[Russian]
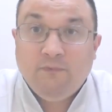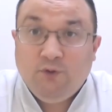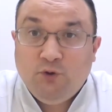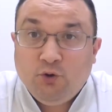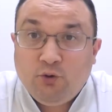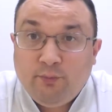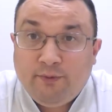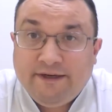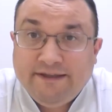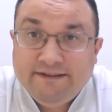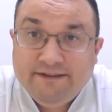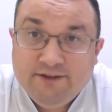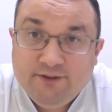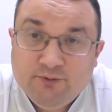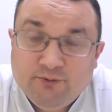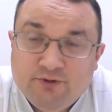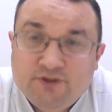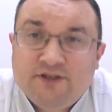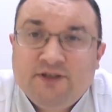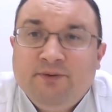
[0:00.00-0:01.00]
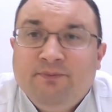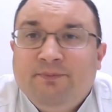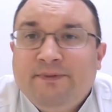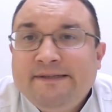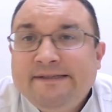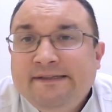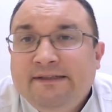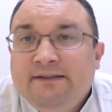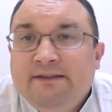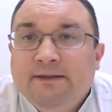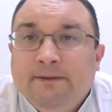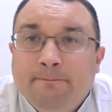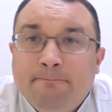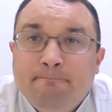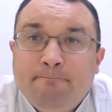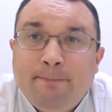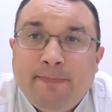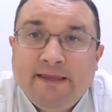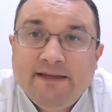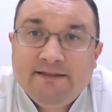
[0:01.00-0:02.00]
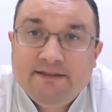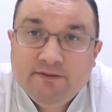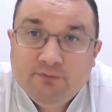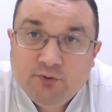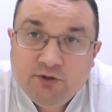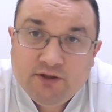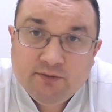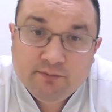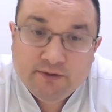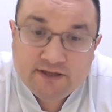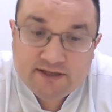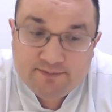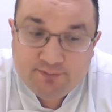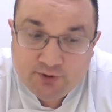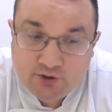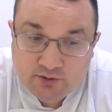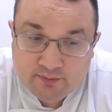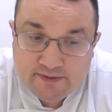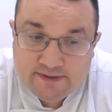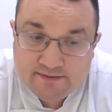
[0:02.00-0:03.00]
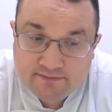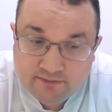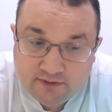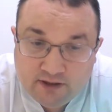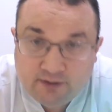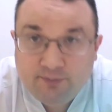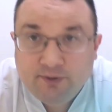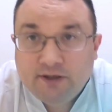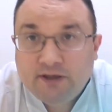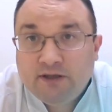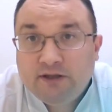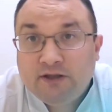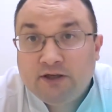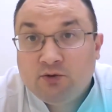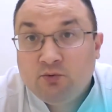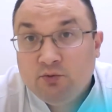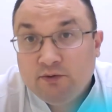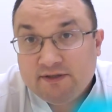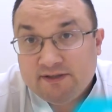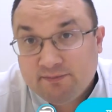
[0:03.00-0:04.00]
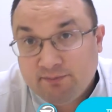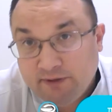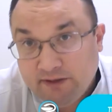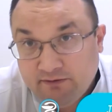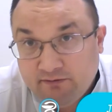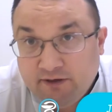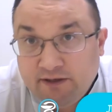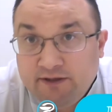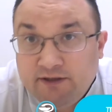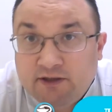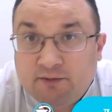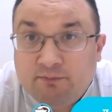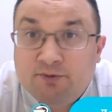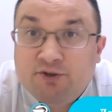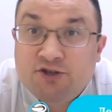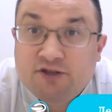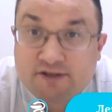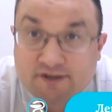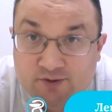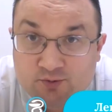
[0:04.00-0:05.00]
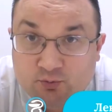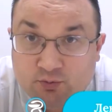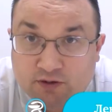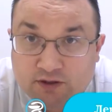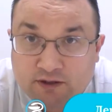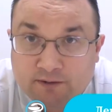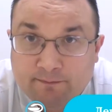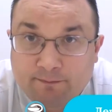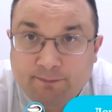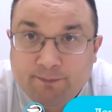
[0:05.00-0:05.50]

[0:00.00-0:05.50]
Добрый день, уважаемые пациенты! Сегодня мы разберем с вами такое заболевание почесуха.